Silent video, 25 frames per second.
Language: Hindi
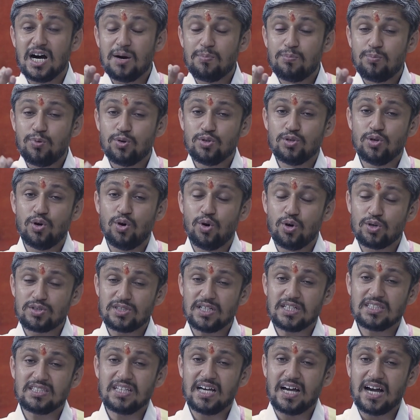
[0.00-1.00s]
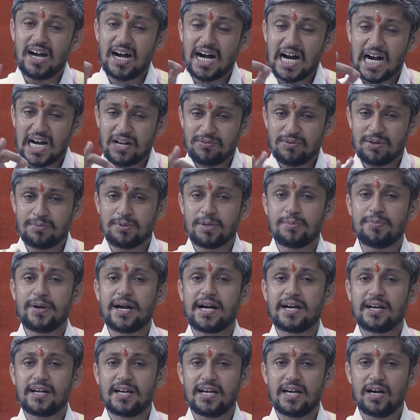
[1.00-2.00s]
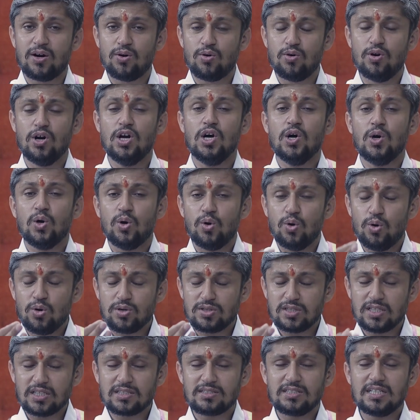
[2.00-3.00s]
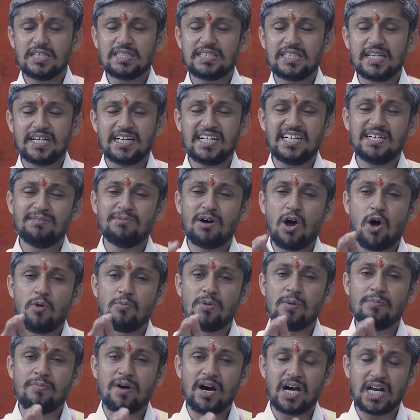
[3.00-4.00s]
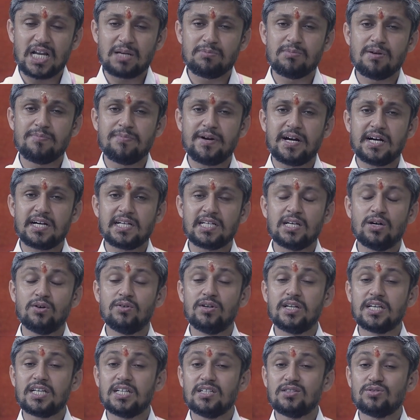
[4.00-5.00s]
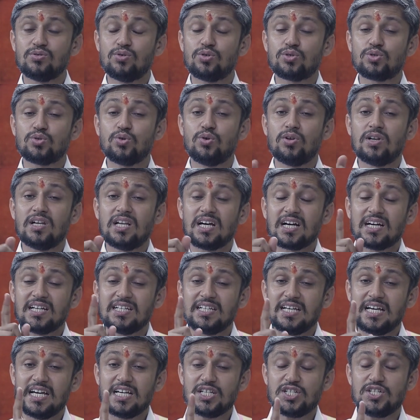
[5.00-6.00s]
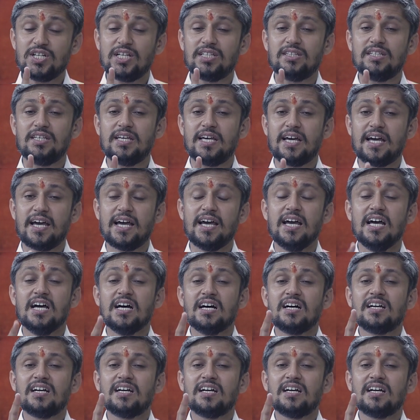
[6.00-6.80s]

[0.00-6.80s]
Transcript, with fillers: अब बुध हो सकता है आठवें में बैठ गया हो हो सकता है सेकंड भाव में मार्क में बैठ गया हो लेकिन दोस्तों लग्नेश यदि है